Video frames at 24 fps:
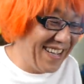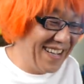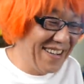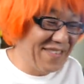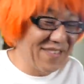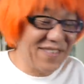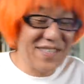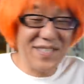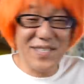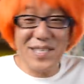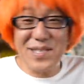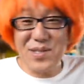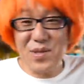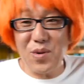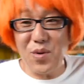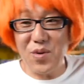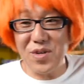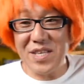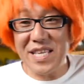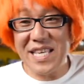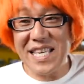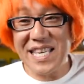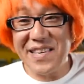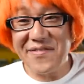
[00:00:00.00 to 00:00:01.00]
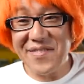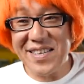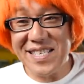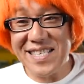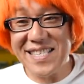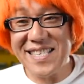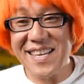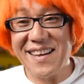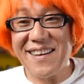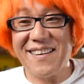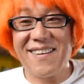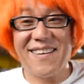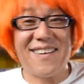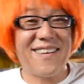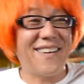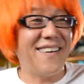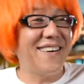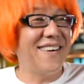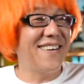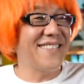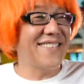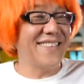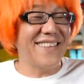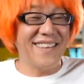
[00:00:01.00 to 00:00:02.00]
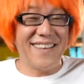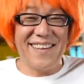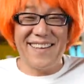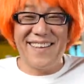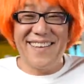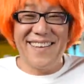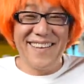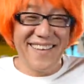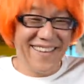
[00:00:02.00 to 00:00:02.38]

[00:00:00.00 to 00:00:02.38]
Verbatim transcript: 私はそう聞きましたからね。